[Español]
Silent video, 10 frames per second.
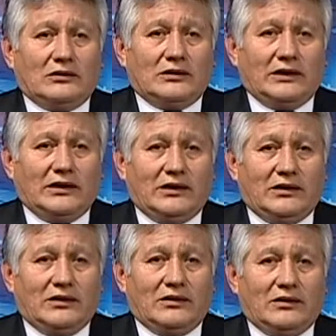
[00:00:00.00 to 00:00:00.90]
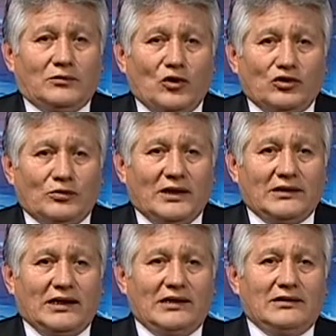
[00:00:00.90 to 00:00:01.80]
de
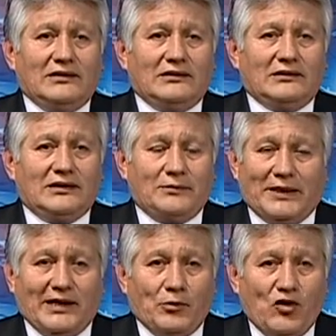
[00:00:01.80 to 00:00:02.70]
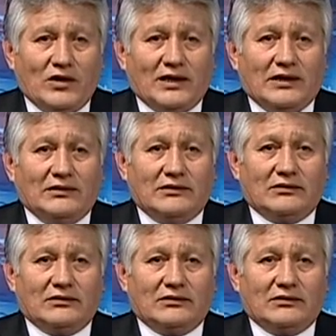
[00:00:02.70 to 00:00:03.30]
monumental de Paramonga,